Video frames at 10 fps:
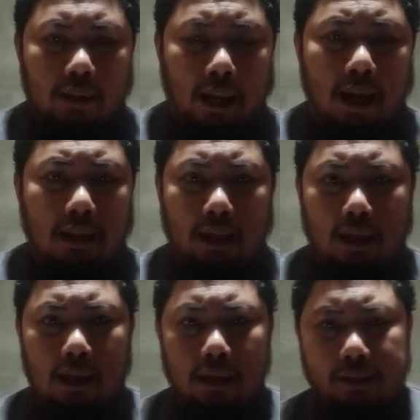
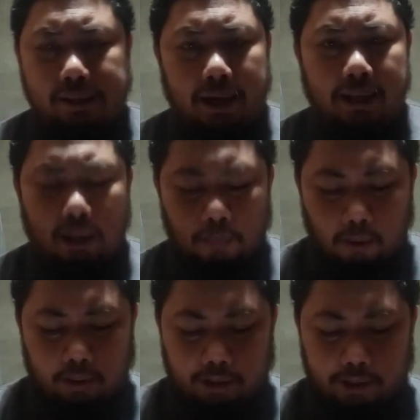talata 30
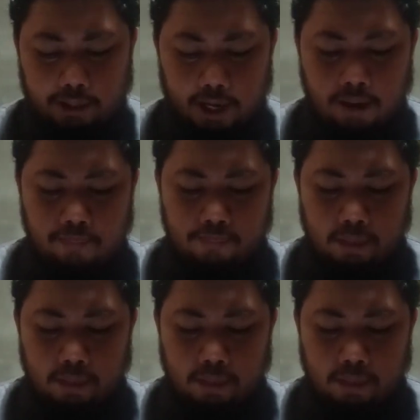po, 30.